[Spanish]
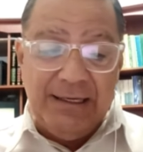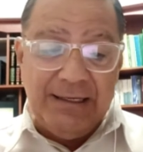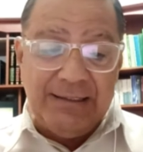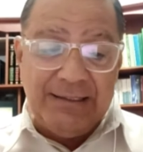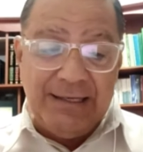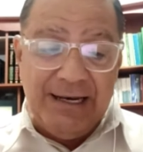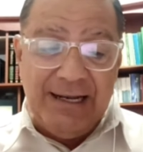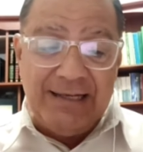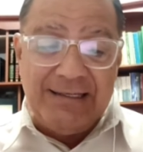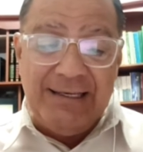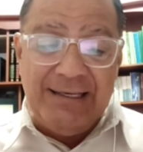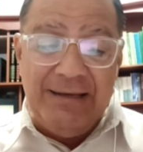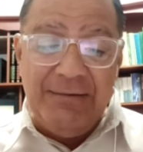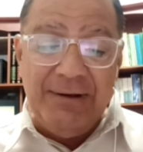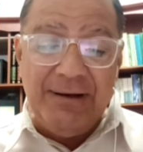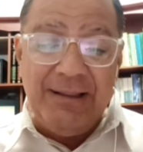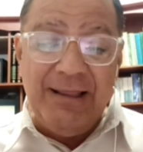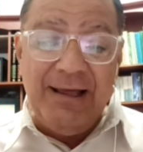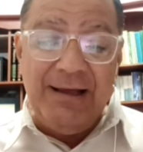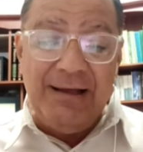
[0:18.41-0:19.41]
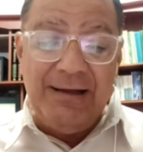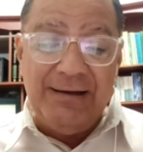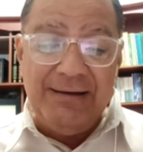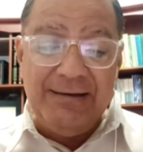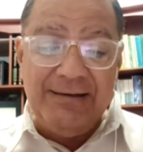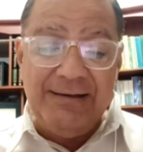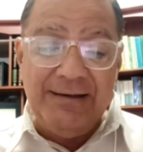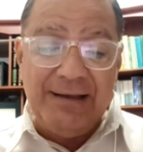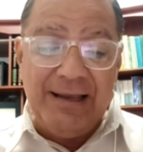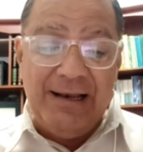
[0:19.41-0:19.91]
¿Será así, verdad?
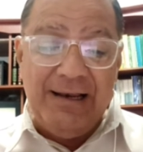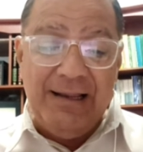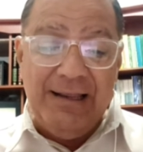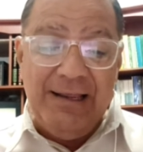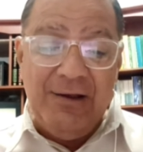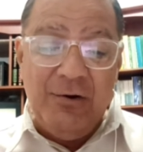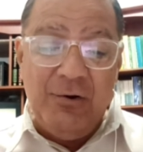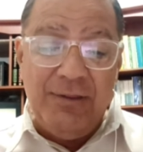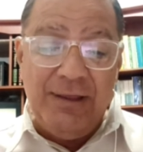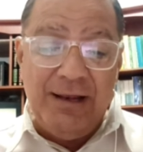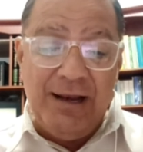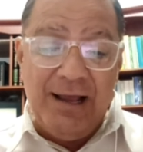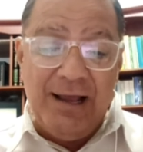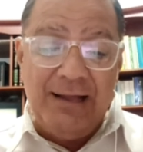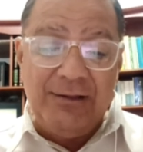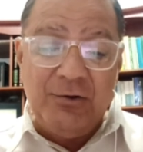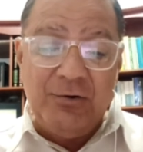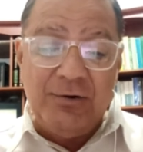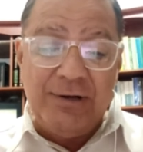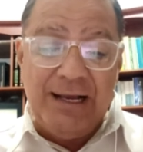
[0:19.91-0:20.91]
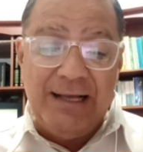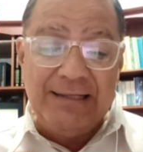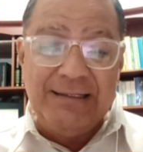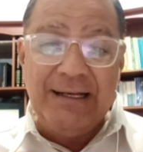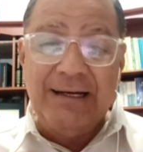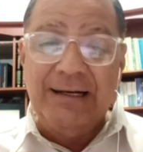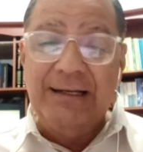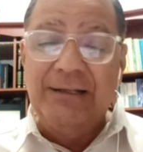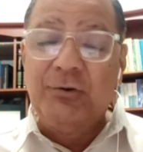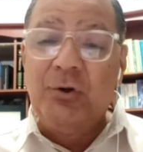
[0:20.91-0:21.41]
Que el hijo del gato
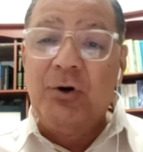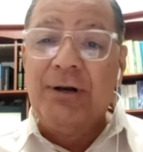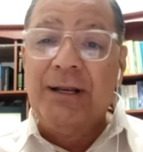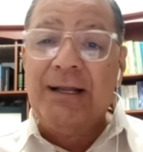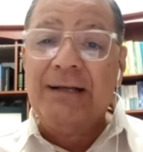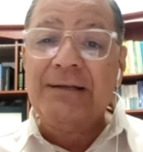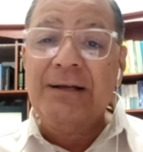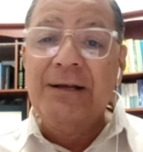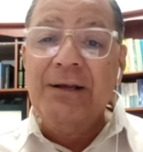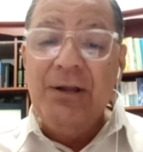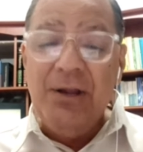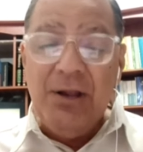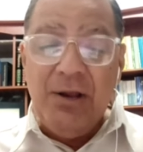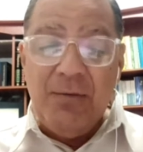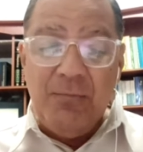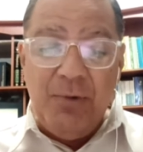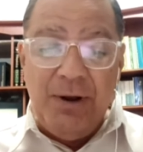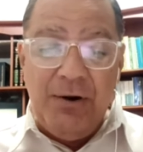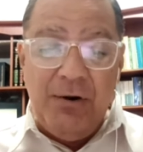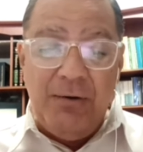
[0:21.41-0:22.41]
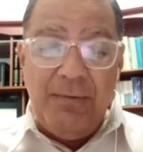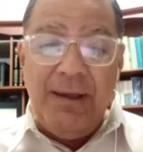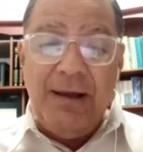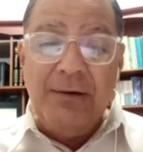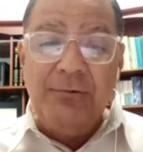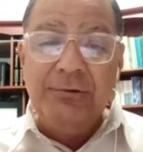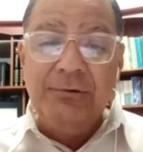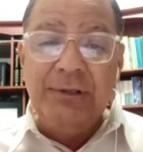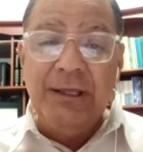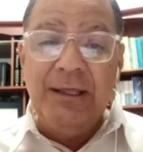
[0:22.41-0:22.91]
caza ratones. Bueno,
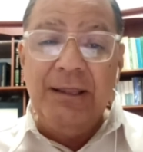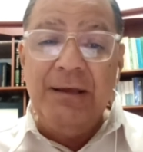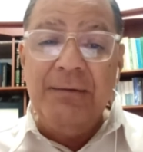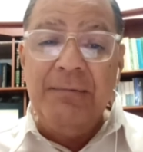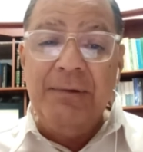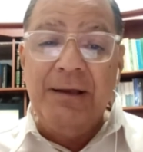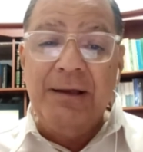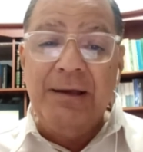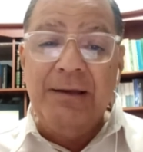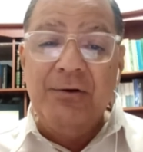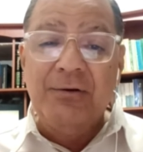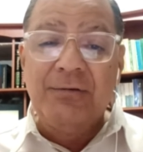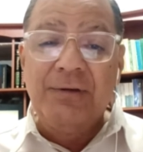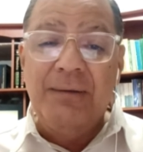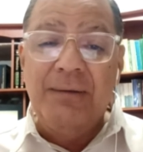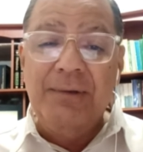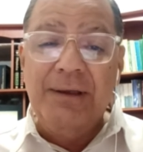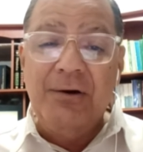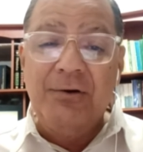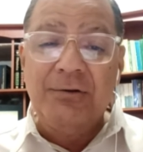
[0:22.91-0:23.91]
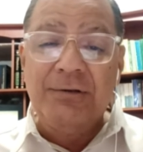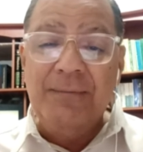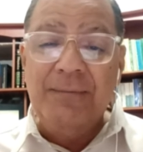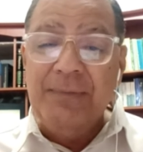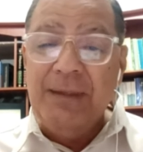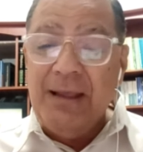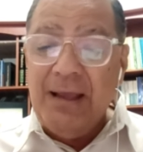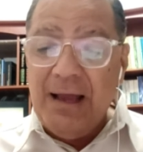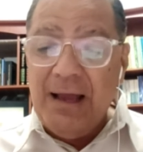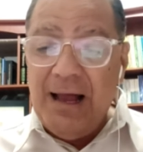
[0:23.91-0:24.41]
vean ustedes, mis queridos amigos,
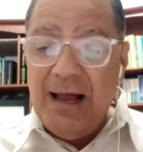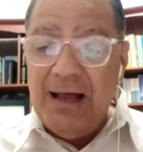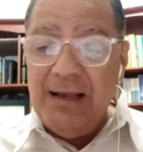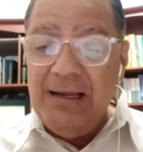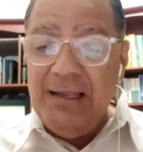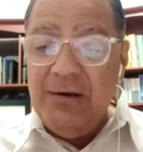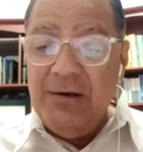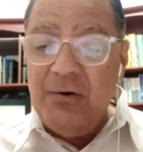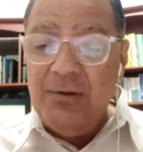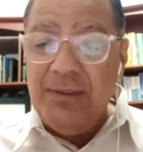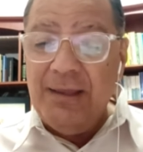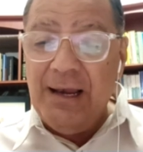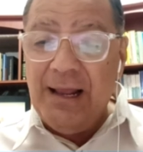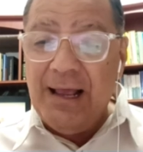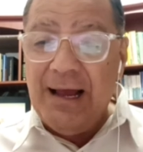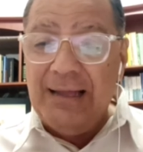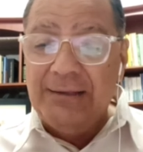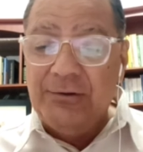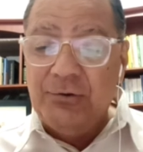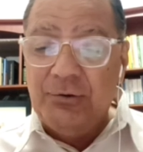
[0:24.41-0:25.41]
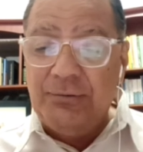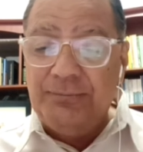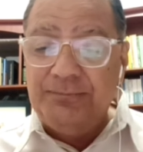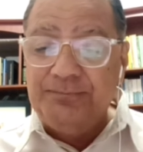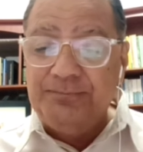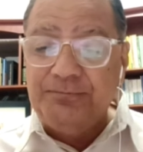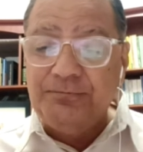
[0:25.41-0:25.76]
al hijo del gato